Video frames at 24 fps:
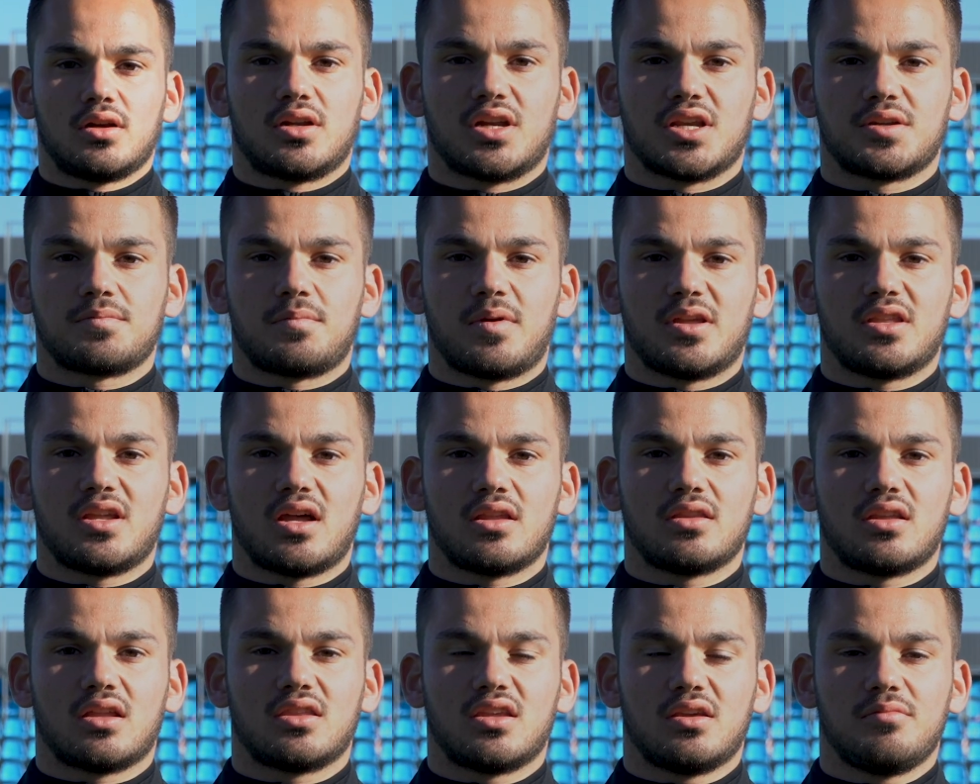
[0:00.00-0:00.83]

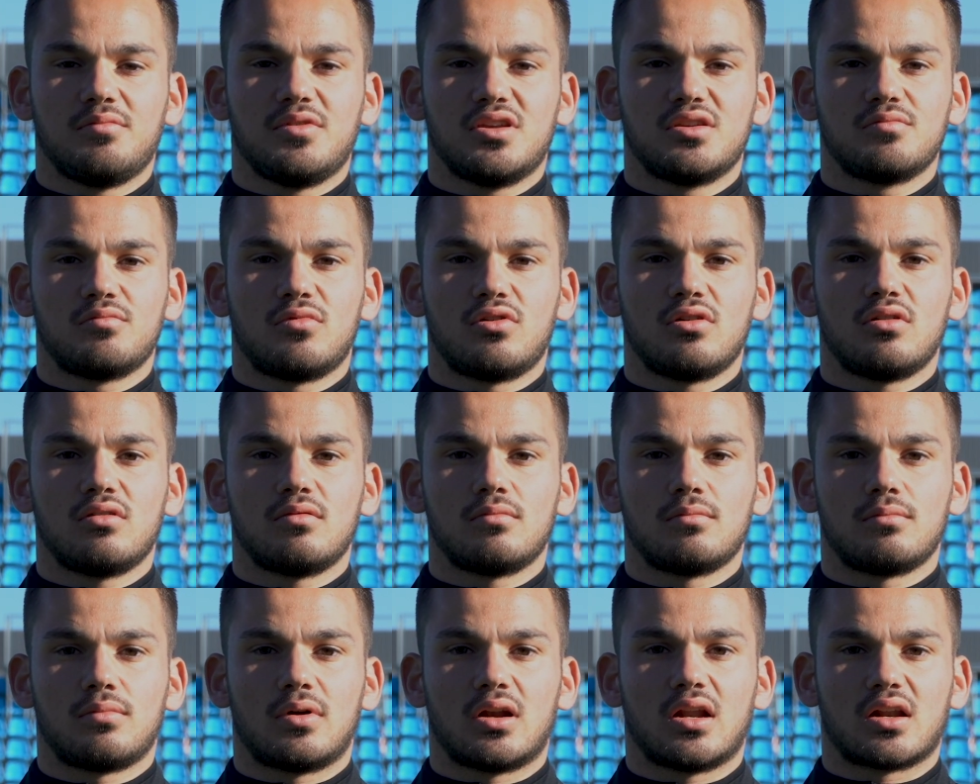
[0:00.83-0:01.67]
Respétate a ti mismo
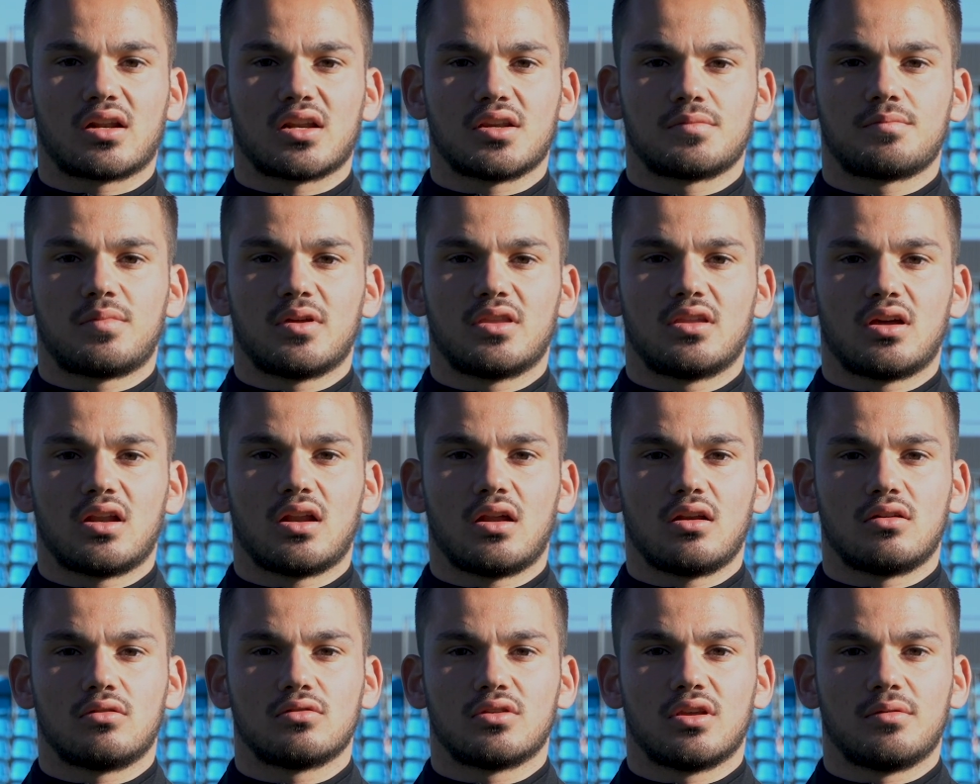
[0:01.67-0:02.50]
para respetar
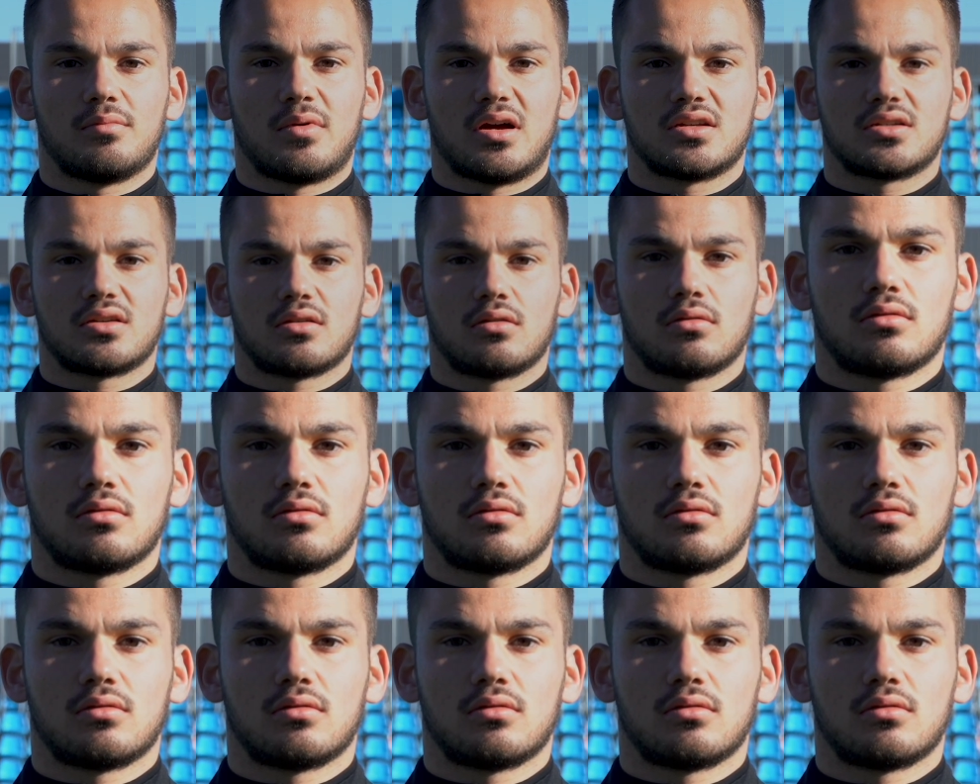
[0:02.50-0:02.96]
a los demás.